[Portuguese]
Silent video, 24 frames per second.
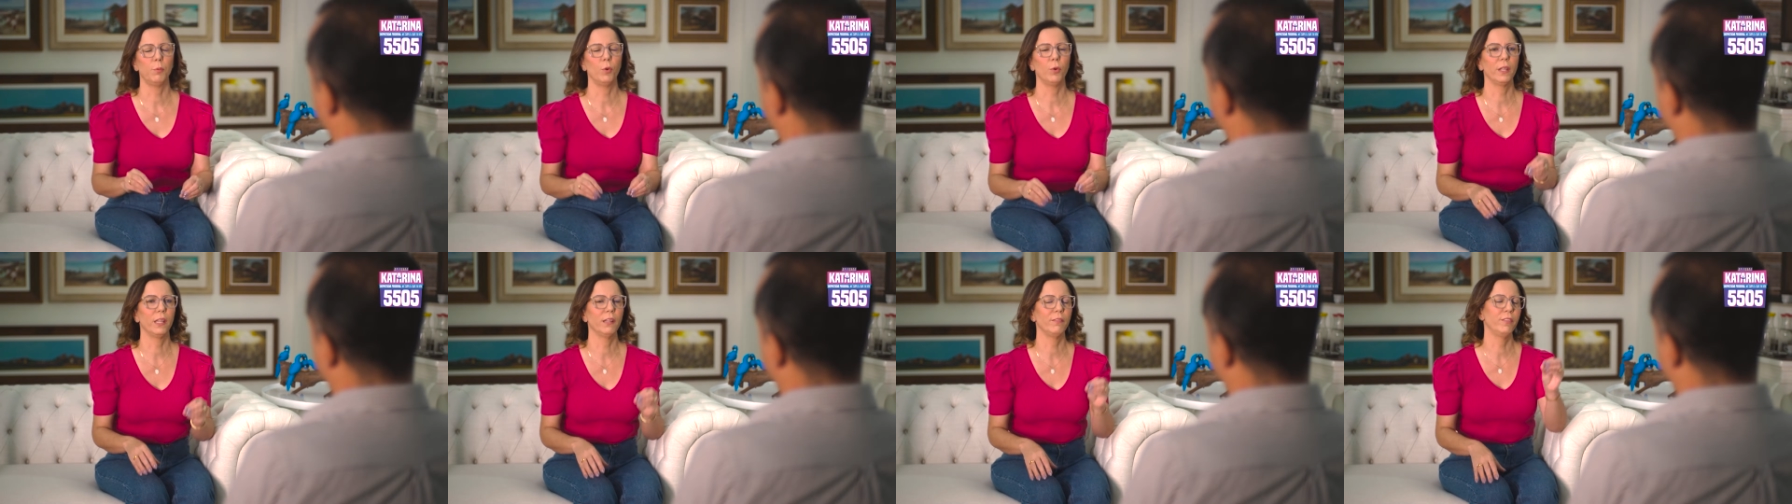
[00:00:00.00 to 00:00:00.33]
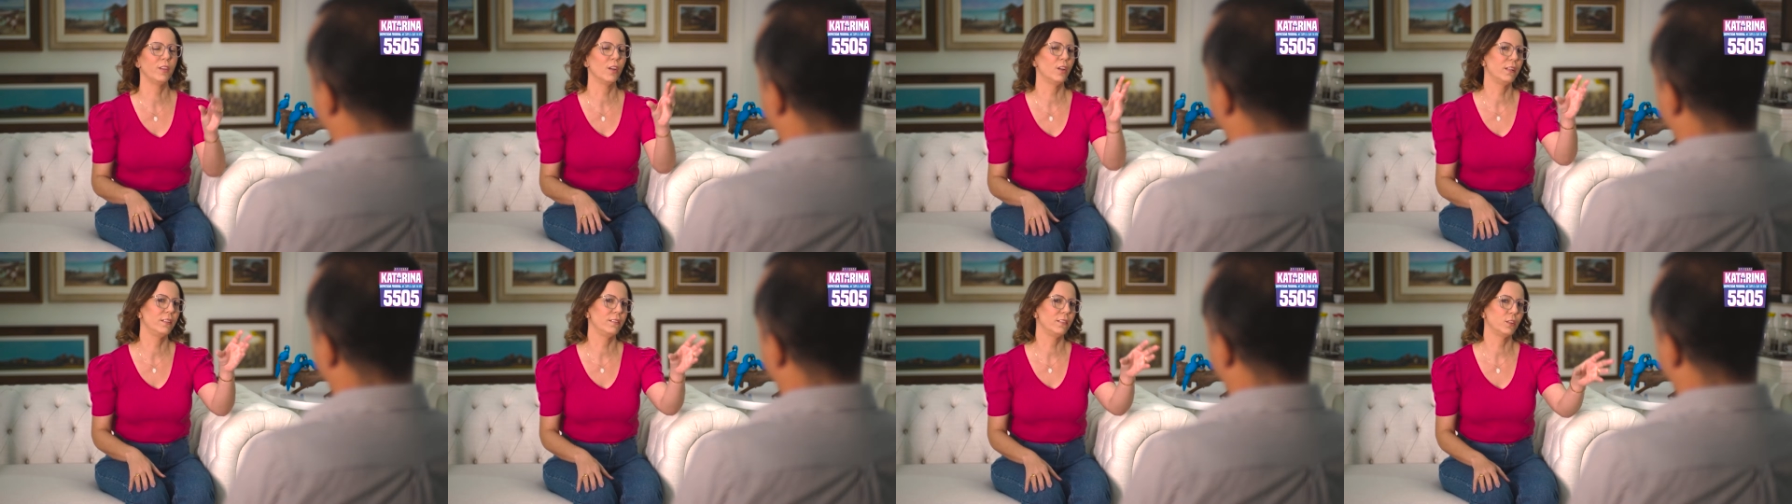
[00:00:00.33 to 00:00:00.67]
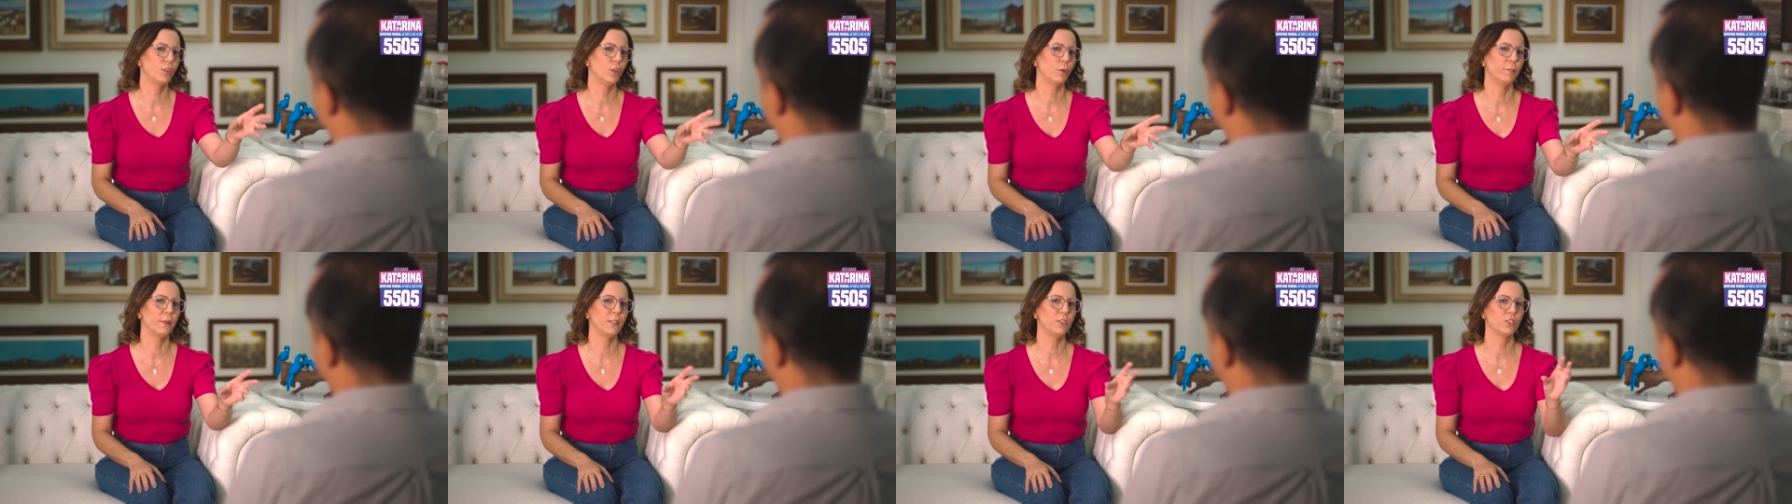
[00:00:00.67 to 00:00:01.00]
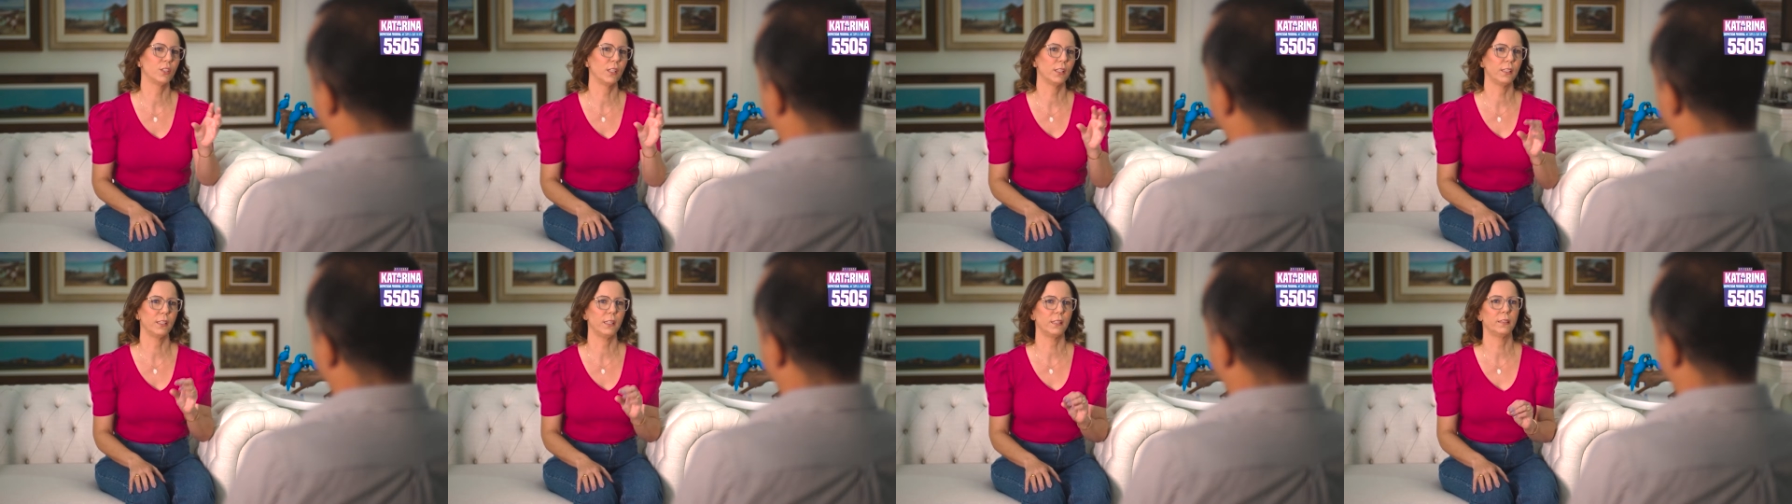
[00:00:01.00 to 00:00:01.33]
Por que a violência
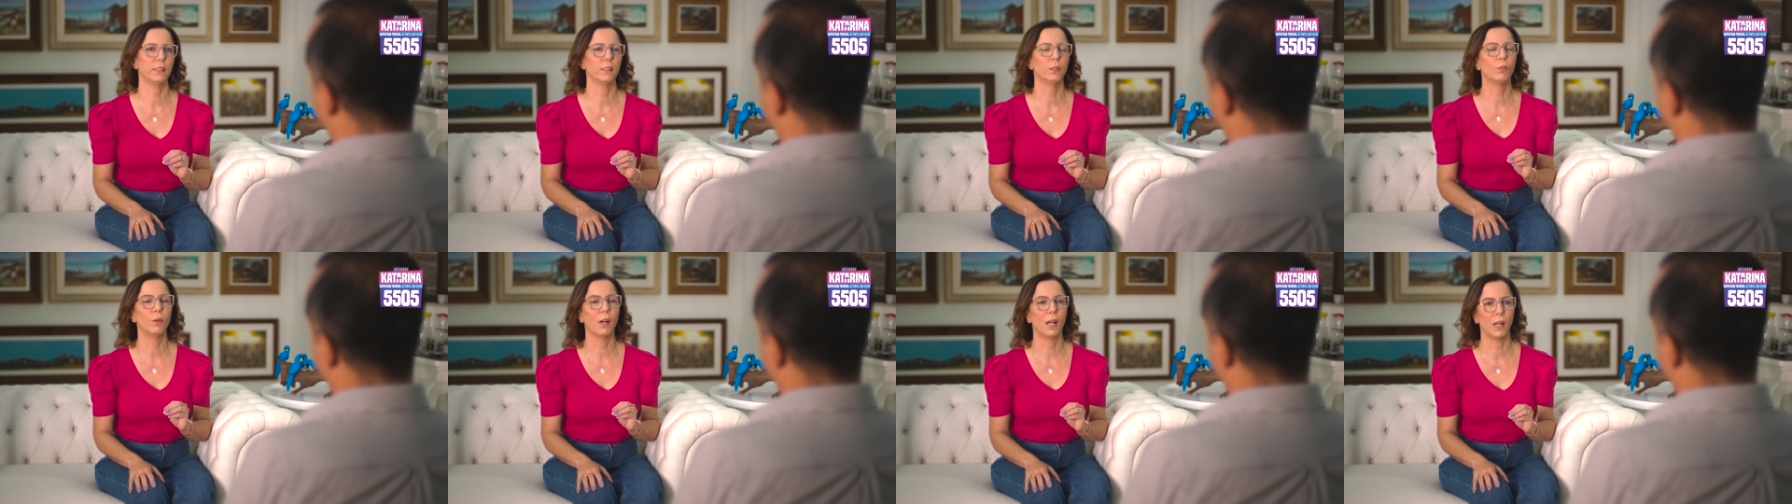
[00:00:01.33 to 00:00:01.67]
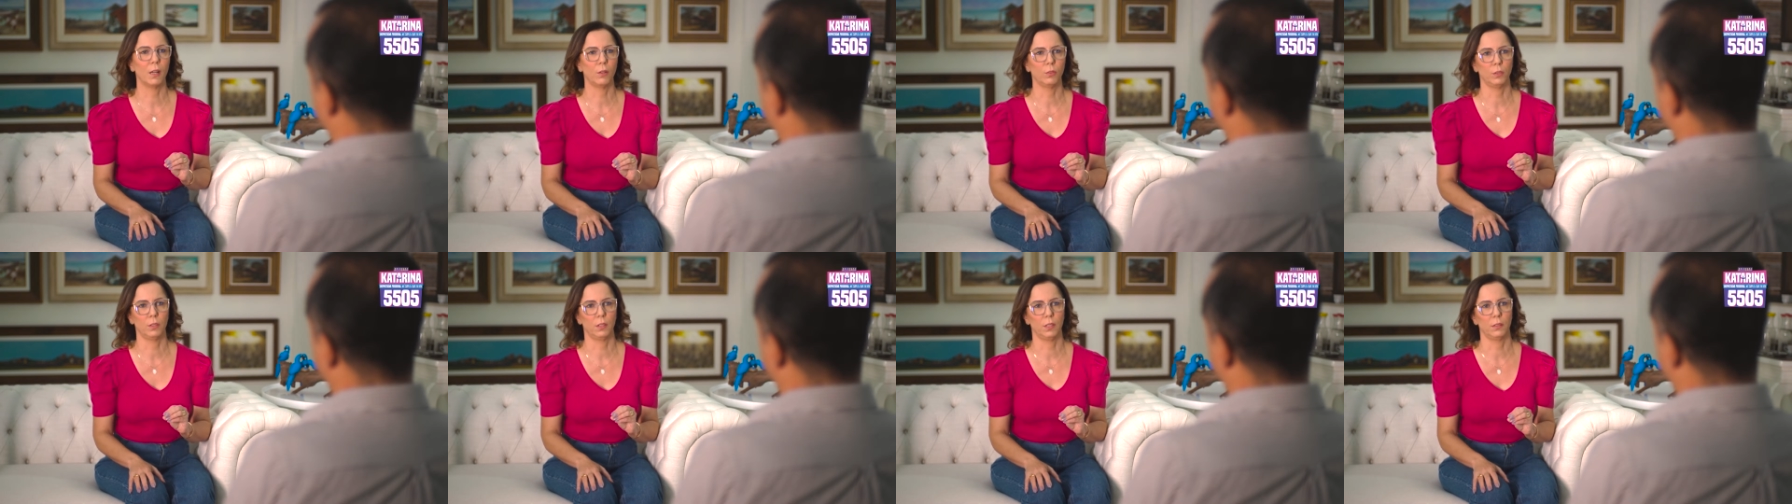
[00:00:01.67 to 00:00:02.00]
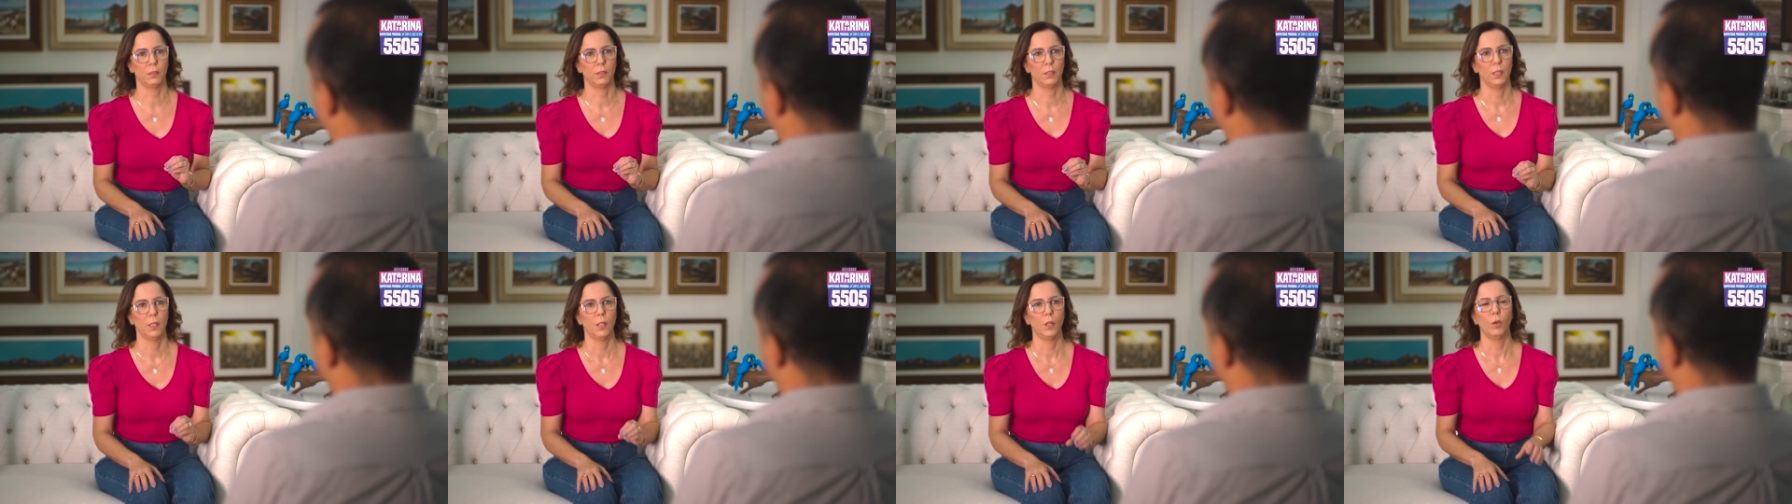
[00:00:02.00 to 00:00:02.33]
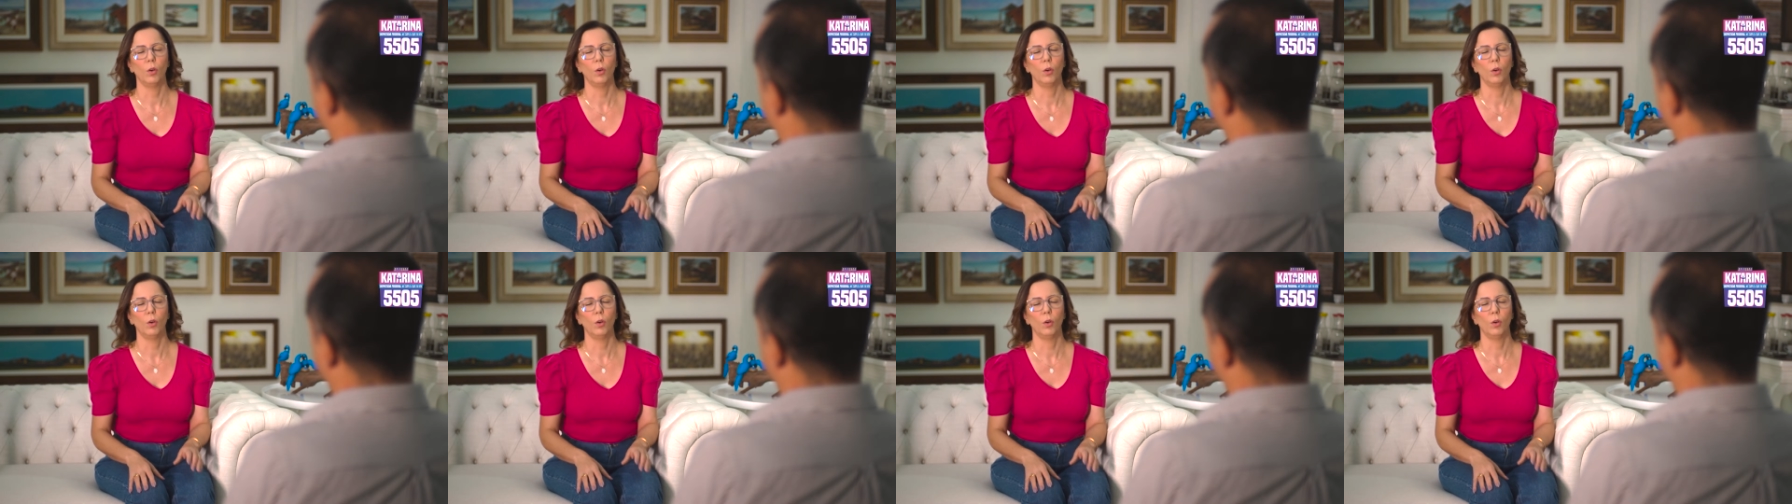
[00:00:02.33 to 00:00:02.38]
doméstica aqui é tão alta?